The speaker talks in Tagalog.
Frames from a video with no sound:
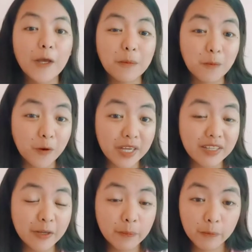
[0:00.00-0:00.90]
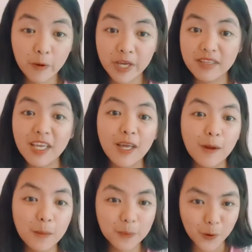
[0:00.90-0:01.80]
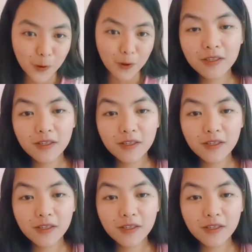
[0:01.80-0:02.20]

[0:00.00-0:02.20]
ay pwedeng pwede po.